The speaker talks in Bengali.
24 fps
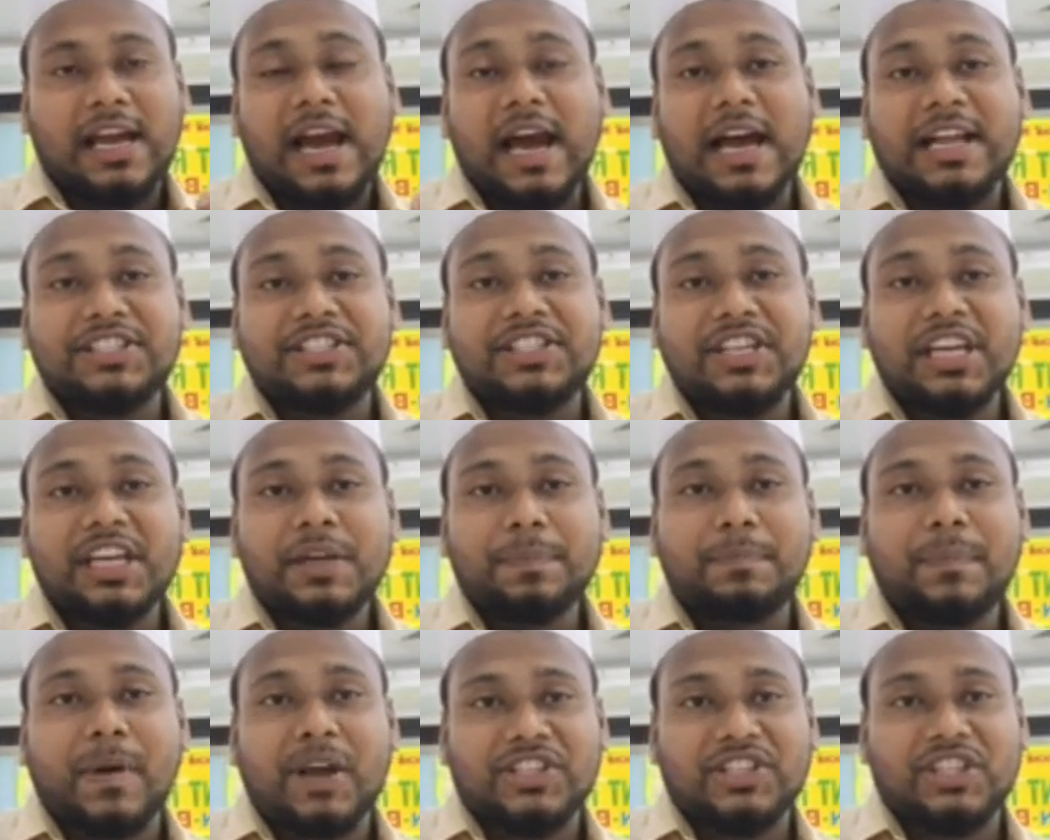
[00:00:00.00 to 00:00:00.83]
কাজের
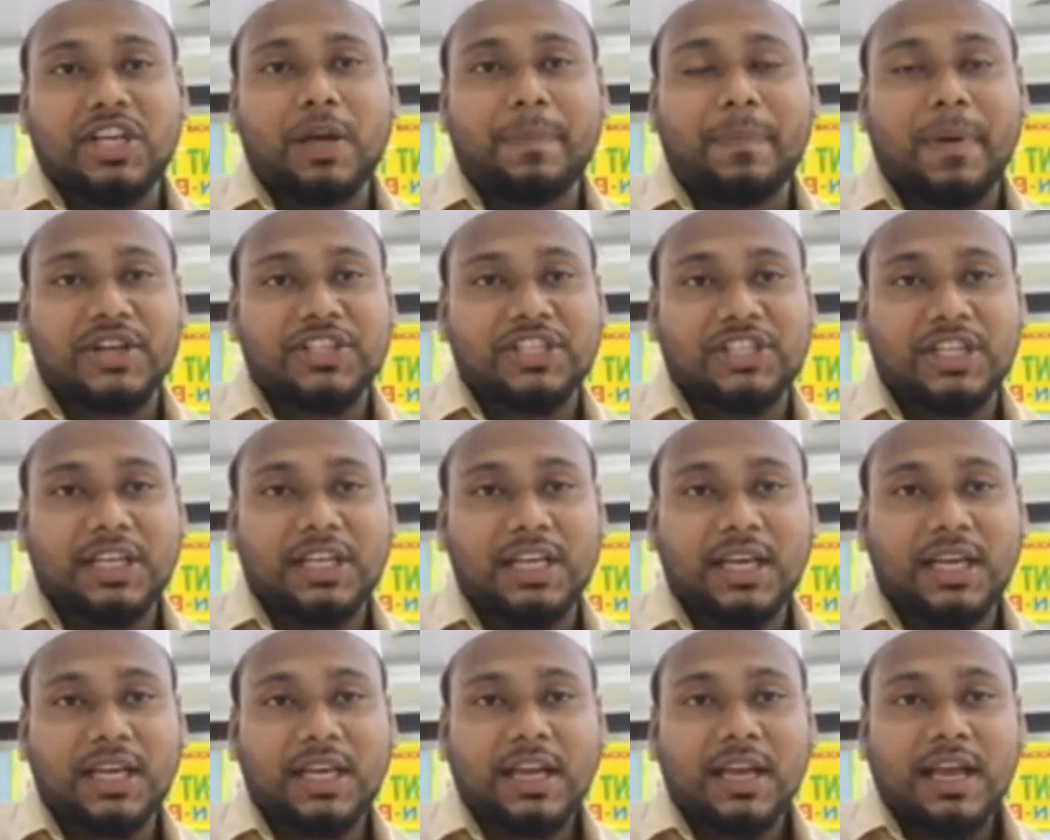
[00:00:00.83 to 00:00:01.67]

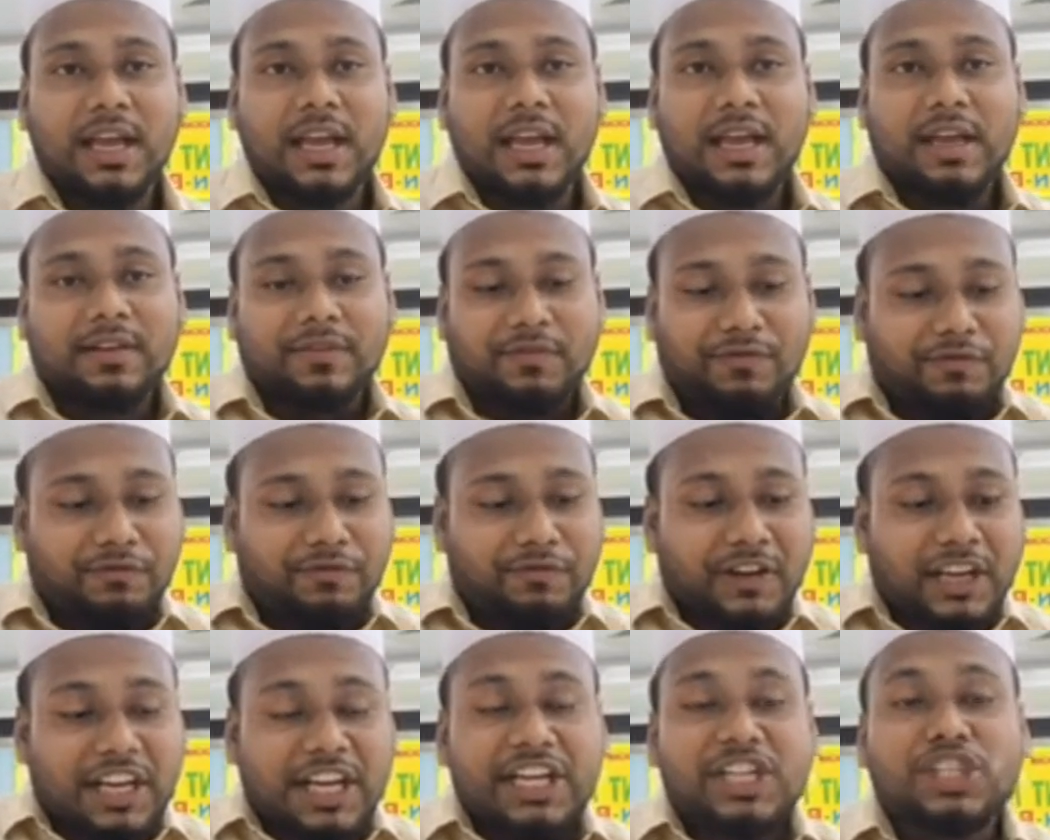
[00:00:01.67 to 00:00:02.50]
পাশাপাশি
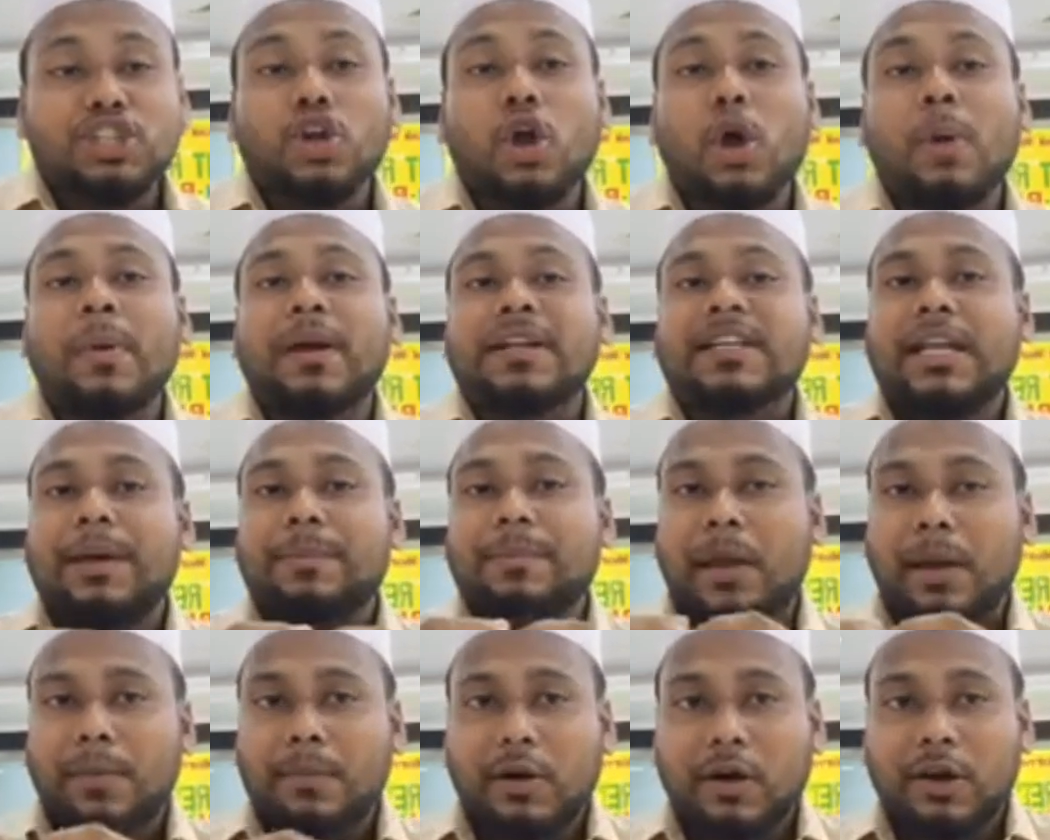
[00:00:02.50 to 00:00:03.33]
ফ্রি সময়টা
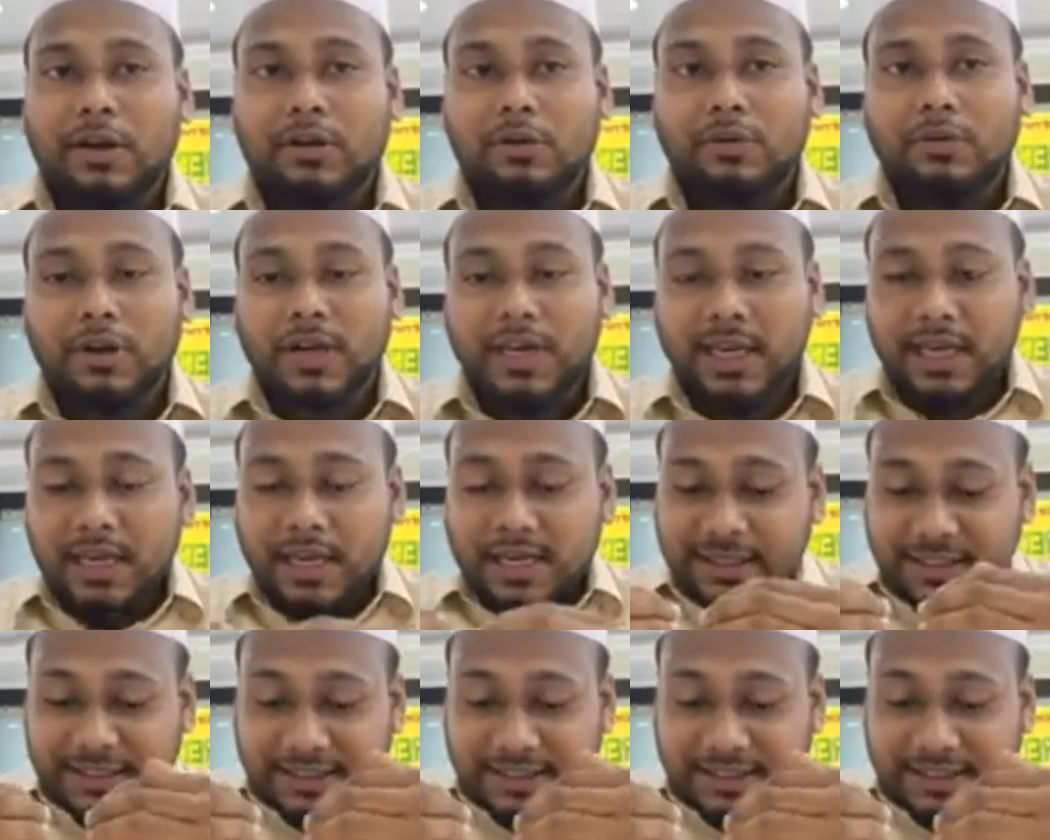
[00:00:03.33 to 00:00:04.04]
ব্যবহার করে